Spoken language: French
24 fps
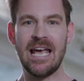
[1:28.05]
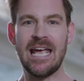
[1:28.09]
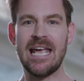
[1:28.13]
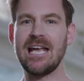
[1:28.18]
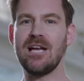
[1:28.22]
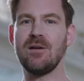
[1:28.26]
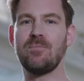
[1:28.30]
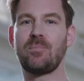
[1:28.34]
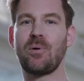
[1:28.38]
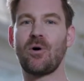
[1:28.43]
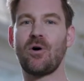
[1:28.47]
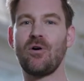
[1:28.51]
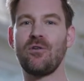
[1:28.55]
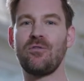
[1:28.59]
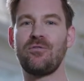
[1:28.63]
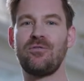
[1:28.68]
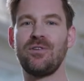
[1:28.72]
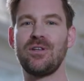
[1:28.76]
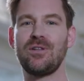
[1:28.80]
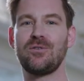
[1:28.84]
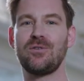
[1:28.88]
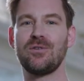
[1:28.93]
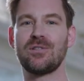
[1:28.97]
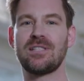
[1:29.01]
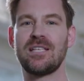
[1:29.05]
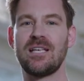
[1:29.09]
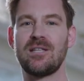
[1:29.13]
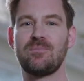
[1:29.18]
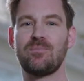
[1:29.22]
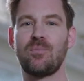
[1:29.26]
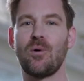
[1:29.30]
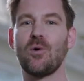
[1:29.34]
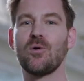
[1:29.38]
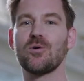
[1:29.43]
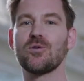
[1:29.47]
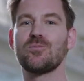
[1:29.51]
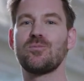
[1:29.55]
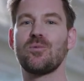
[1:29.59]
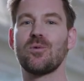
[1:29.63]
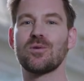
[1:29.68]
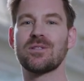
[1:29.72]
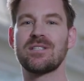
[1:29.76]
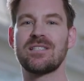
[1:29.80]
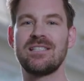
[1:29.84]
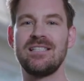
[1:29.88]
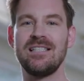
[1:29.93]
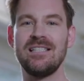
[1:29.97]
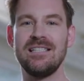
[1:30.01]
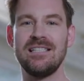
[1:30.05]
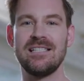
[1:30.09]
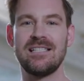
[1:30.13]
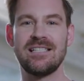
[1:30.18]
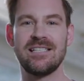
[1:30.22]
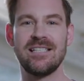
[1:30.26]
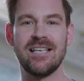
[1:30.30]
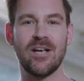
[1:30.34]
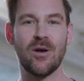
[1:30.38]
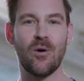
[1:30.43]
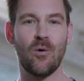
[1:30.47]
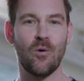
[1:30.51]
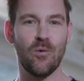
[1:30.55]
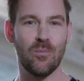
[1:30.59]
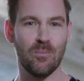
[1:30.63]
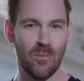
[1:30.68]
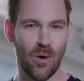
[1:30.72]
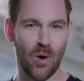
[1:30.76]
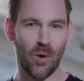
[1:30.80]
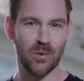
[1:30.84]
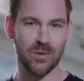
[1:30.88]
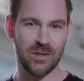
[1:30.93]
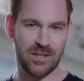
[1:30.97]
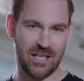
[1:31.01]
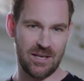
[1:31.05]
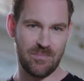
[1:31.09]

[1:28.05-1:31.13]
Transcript: il profite de cette pause pour s'initier au monde